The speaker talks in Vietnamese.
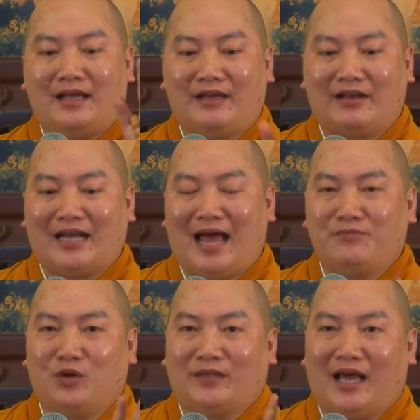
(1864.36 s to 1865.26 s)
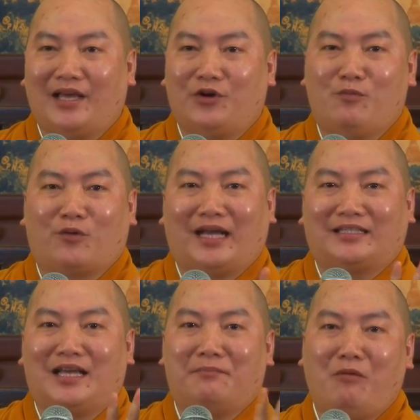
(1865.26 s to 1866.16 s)
Việt Nam chúng ta hiểu một
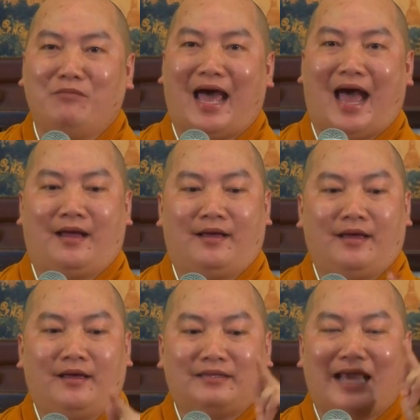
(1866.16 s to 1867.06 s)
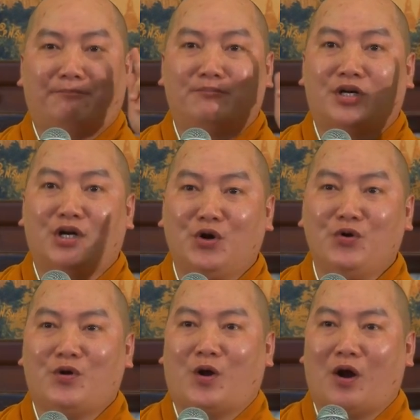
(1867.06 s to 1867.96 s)
cách nghĩa bóng là nhằm
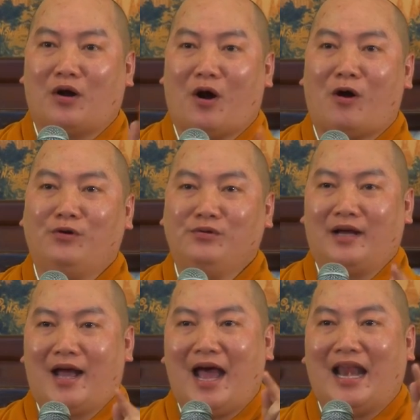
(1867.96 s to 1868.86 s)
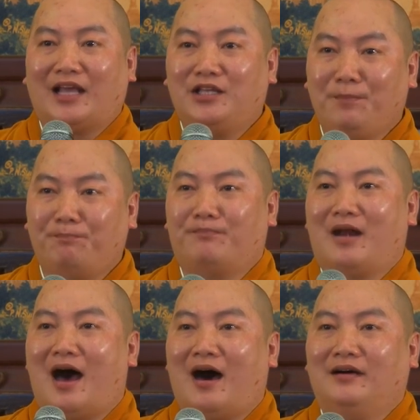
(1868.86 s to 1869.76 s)
cứu khổ, hay là giúp
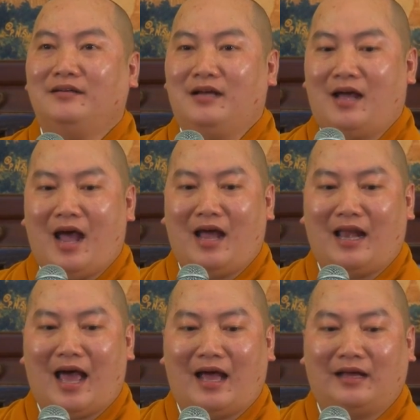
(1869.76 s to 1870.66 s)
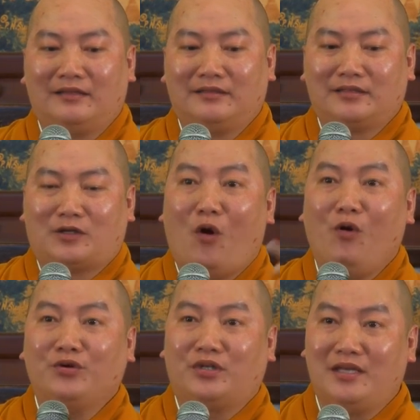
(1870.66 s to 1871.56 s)
đỡ, hay là
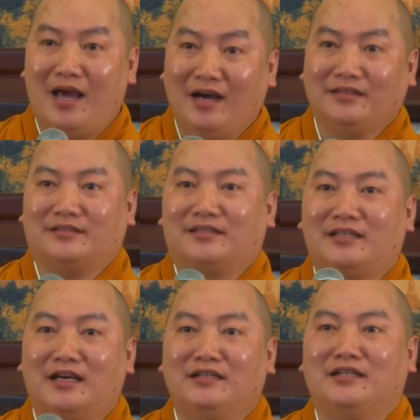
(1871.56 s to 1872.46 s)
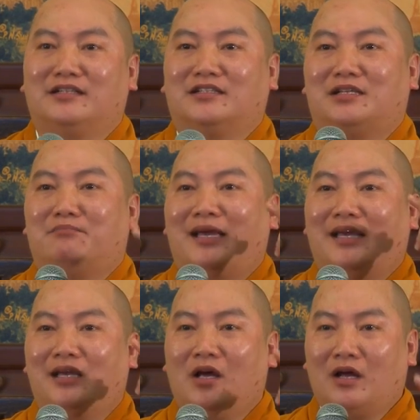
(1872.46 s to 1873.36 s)
cứu vớt những người
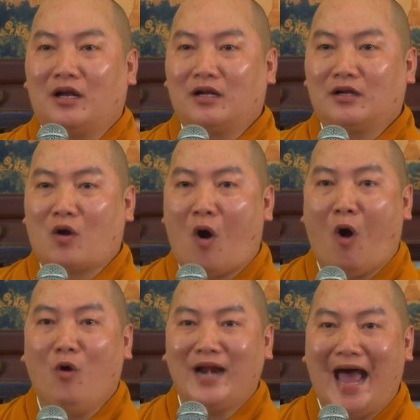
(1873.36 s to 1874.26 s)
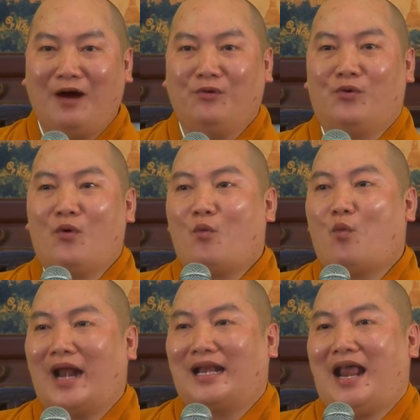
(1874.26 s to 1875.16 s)
bị khổ đau,
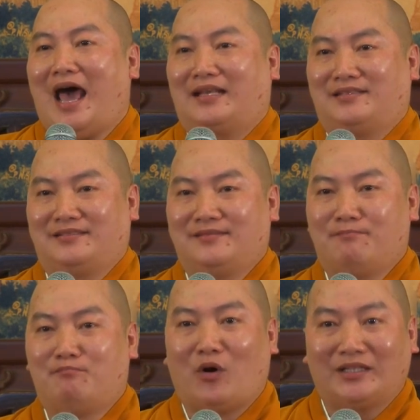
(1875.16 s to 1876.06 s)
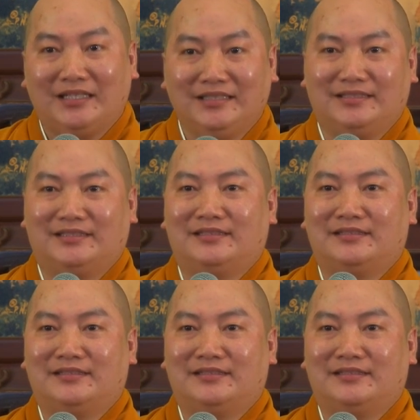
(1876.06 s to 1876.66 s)
hoành hành, mọi thứ